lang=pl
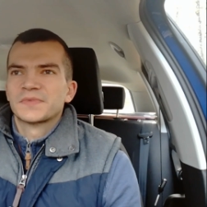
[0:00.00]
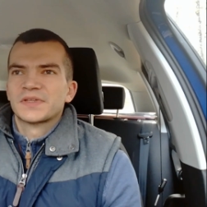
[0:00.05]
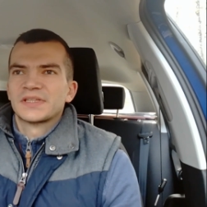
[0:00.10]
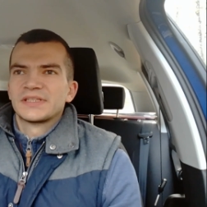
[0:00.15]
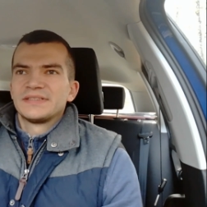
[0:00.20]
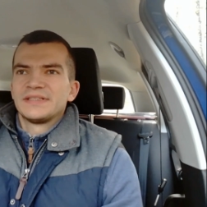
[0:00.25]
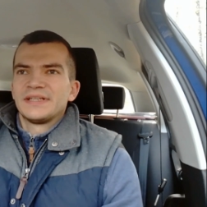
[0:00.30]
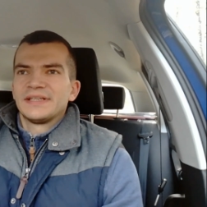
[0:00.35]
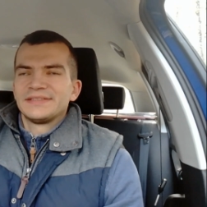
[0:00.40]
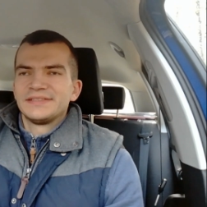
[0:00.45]

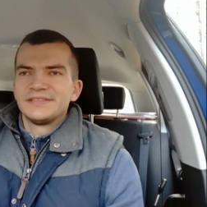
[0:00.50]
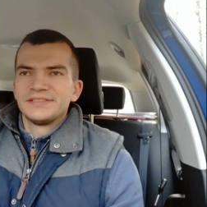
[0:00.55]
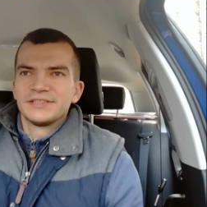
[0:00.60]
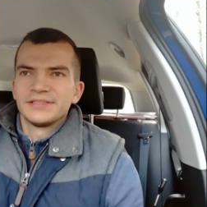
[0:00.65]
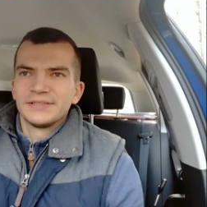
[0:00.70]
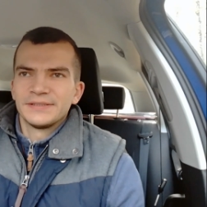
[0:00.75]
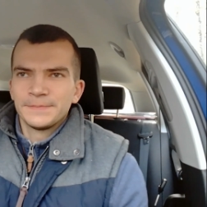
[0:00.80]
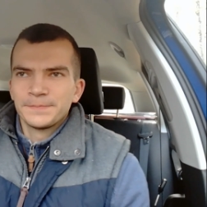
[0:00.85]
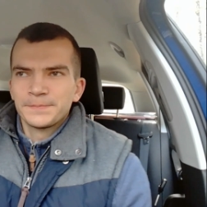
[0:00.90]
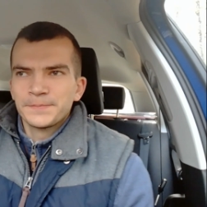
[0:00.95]
z racji, że
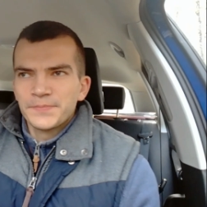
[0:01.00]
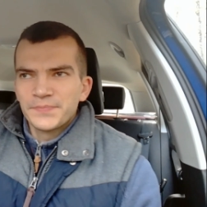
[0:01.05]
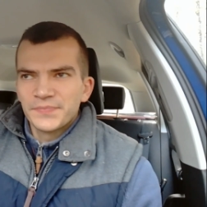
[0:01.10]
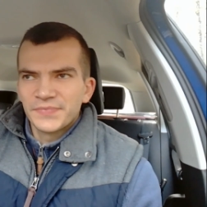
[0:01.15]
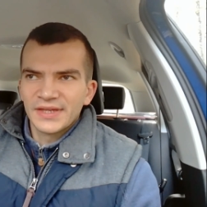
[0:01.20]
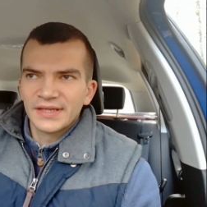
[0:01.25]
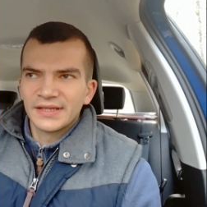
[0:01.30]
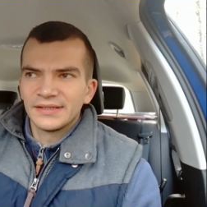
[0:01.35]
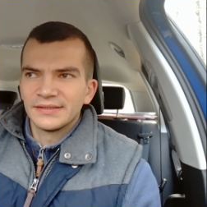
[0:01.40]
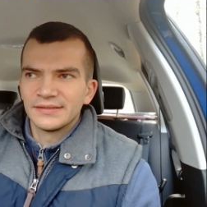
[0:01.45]
e,
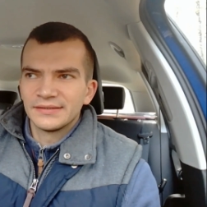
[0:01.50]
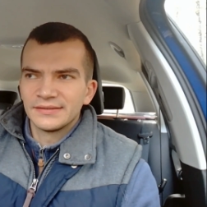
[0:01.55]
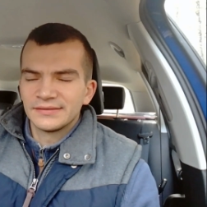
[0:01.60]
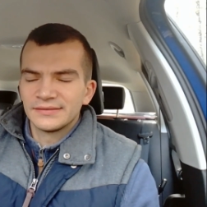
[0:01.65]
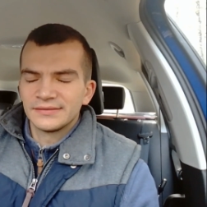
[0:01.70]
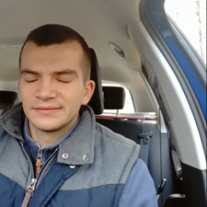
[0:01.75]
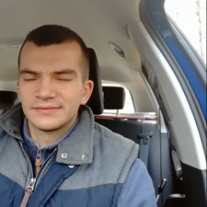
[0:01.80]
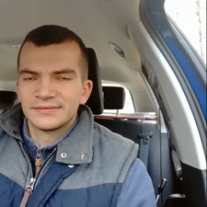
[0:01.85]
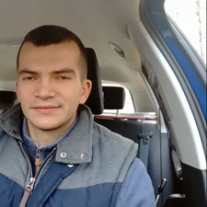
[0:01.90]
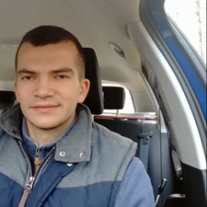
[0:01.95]

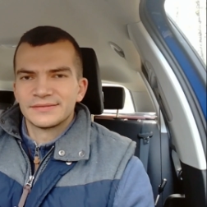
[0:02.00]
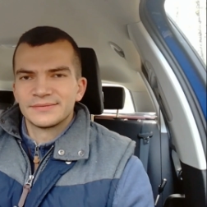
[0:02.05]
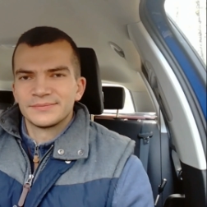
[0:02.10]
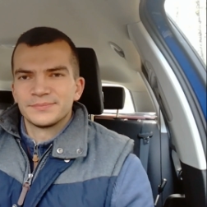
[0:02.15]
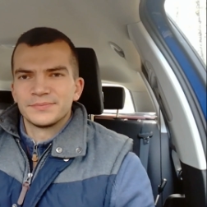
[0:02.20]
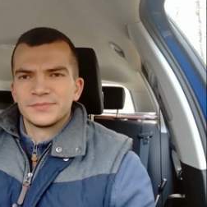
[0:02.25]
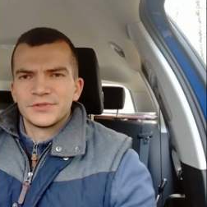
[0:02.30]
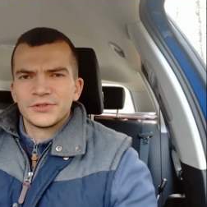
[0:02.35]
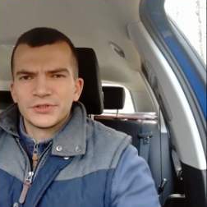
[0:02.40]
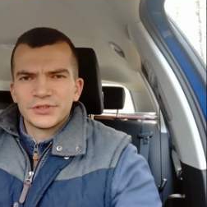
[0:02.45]

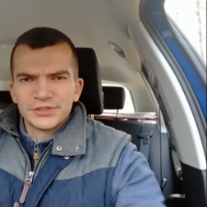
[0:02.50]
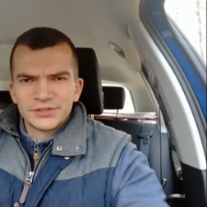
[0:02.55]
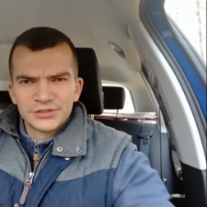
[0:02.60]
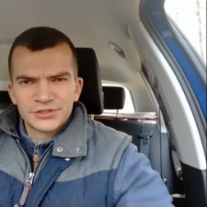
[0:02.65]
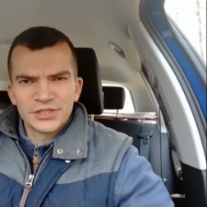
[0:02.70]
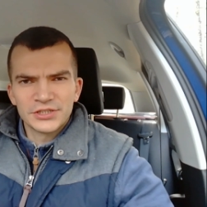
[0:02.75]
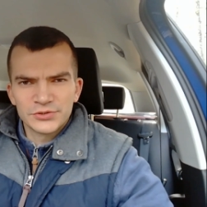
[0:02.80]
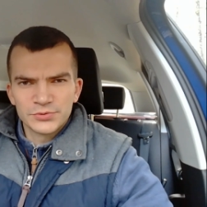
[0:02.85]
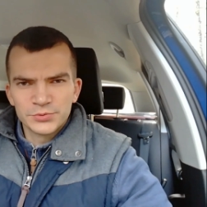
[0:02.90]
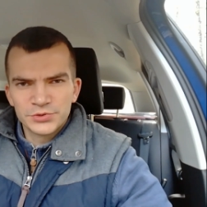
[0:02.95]
trochę
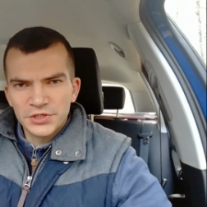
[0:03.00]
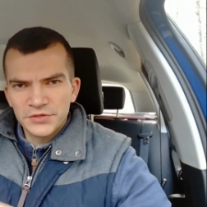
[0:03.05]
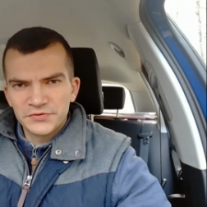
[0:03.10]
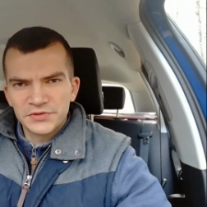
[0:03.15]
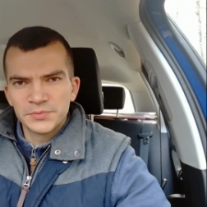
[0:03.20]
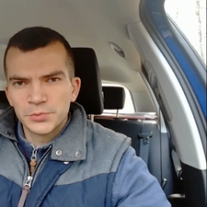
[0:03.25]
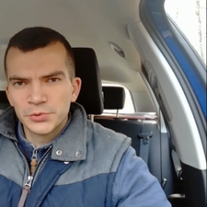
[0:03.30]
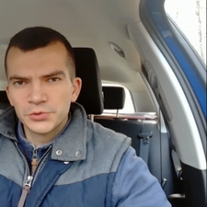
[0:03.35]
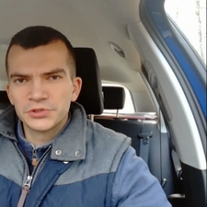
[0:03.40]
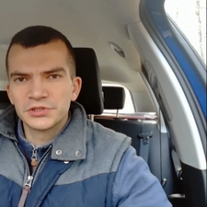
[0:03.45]
czasu musiałem w
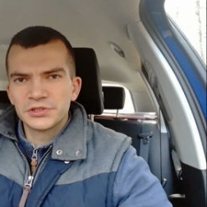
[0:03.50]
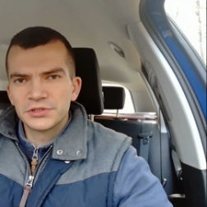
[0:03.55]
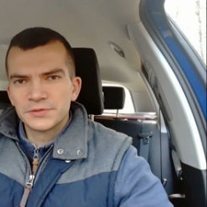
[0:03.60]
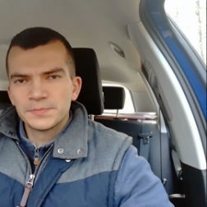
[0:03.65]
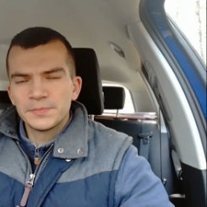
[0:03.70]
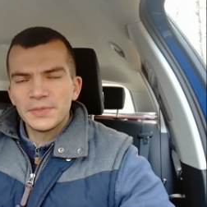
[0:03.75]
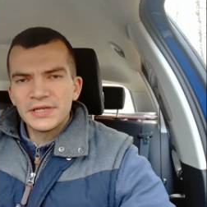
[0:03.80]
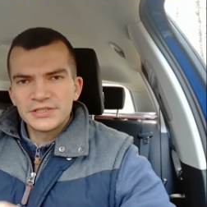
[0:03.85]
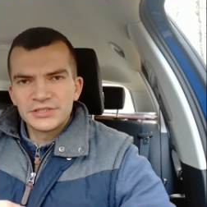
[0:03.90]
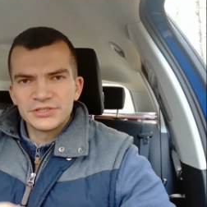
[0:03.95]
tym punkcie
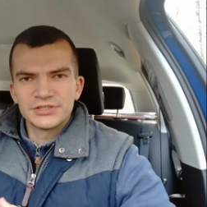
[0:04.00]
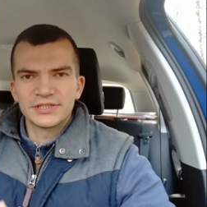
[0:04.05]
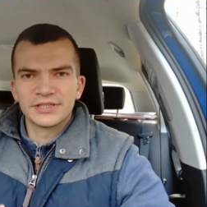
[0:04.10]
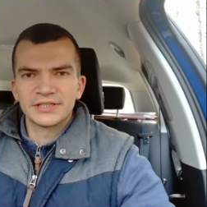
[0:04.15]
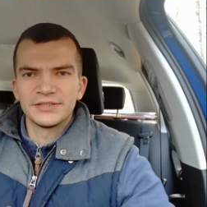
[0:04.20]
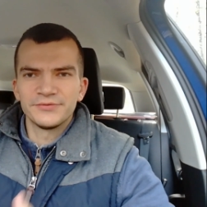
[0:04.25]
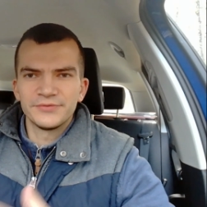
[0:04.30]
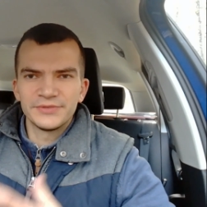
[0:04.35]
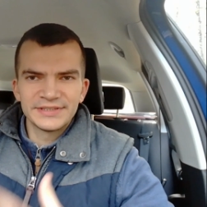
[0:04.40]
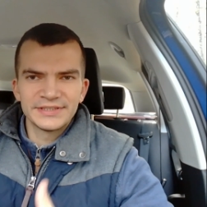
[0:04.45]
spędzić,
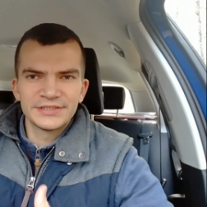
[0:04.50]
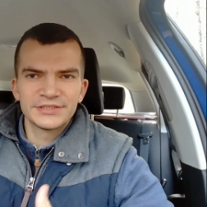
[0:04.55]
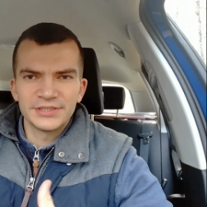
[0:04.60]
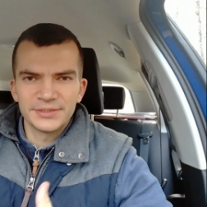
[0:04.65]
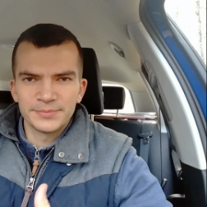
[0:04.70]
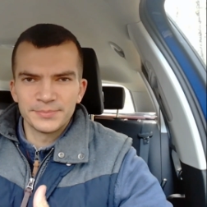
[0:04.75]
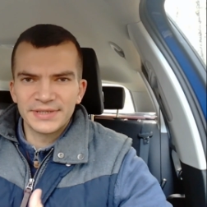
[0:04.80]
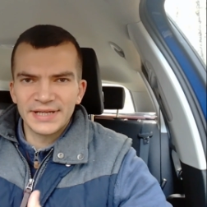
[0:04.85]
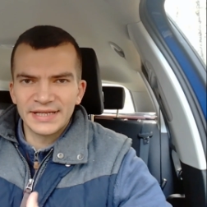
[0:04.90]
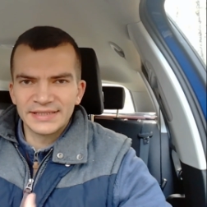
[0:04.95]
takiej
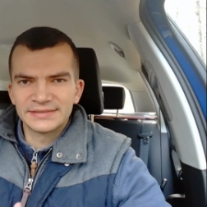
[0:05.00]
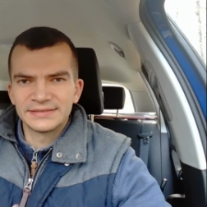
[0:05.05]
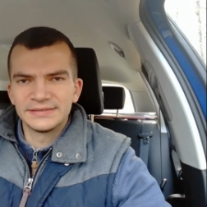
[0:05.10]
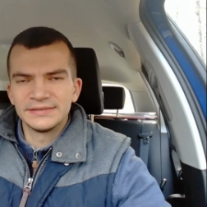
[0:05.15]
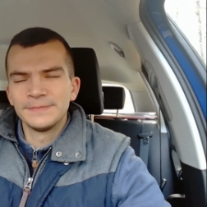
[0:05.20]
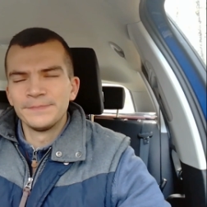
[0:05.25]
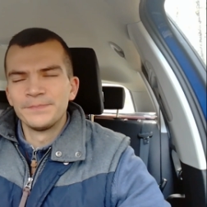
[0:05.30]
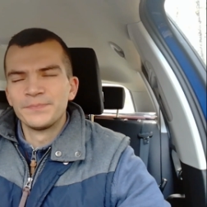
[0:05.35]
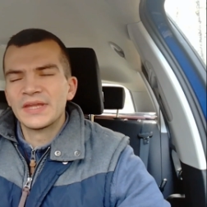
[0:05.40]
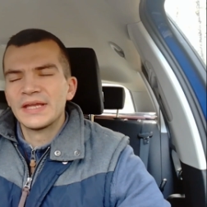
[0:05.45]
fizycznej pracy.